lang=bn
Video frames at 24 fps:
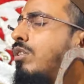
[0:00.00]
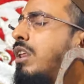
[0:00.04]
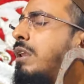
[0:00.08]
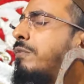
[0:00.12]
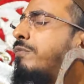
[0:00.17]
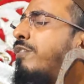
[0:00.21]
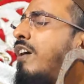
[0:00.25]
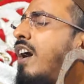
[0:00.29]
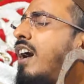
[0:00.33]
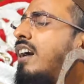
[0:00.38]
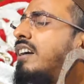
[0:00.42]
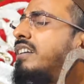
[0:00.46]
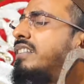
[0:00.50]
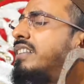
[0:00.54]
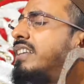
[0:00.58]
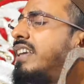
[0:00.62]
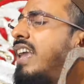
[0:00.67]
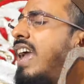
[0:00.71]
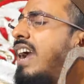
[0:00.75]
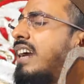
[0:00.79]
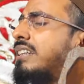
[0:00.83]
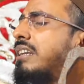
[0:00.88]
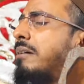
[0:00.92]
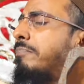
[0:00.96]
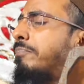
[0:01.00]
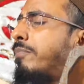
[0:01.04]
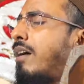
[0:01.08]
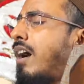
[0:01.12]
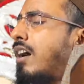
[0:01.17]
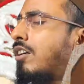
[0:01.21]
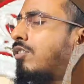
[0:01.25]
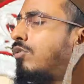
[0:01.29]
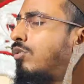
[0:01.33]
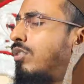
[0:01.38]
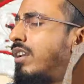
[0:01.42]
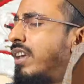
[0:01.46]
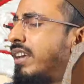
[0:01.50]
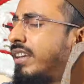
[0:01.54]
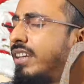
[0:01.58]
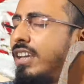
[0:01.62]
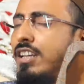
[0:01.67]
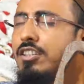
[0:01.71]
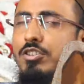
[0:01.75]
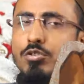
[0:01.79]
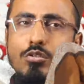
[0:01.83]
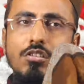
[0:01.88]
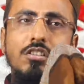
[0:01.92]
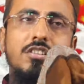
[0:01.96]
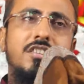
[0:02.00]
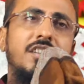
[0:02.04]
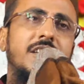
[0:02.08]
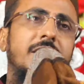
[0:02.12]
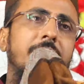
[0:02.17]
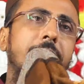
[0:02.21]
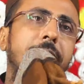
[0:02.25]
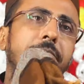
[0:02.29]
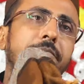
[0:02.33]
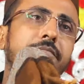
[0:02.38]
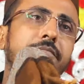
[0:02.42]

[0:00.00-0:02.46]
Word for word: দড়ির ফাঁক দিয়ে একটা পা গলে গিয়ে ঝুলছে